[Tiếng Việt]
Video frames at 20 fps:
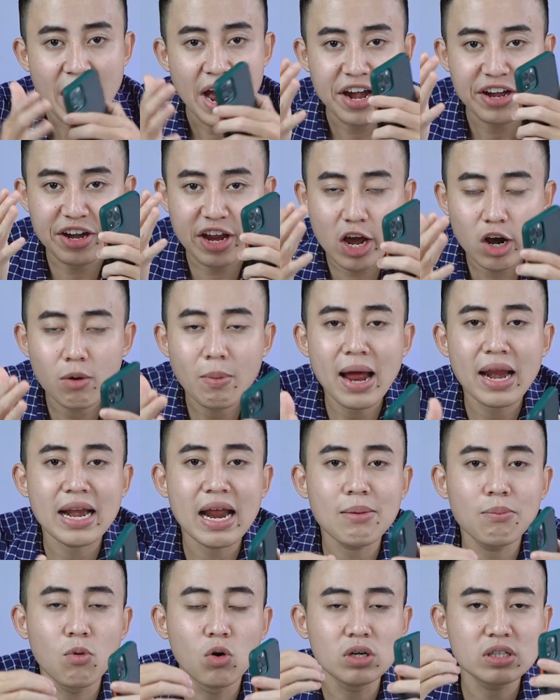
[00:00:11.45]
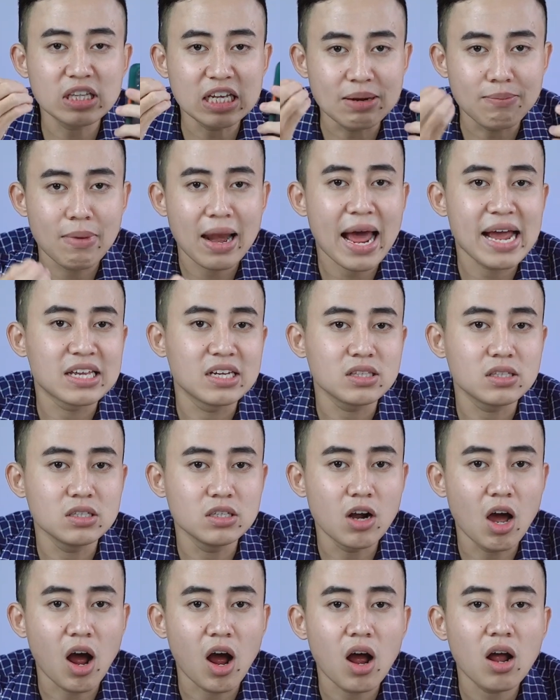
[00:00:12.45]
Nếu các bạn đang muốn tìm lại những thứ
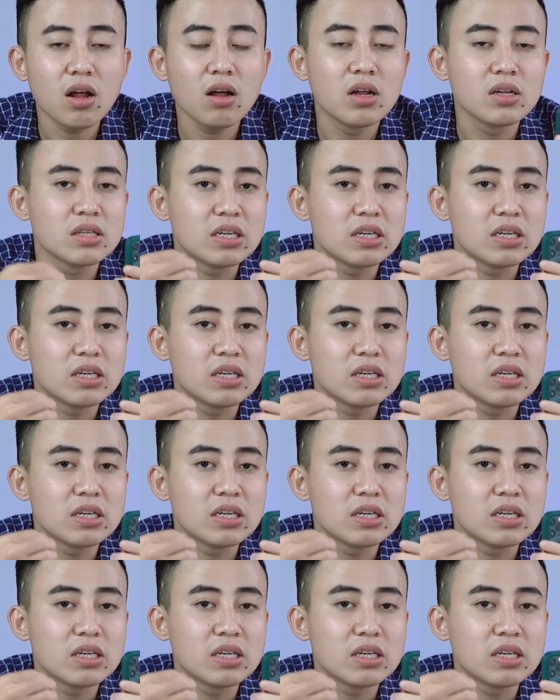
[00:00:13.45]
đó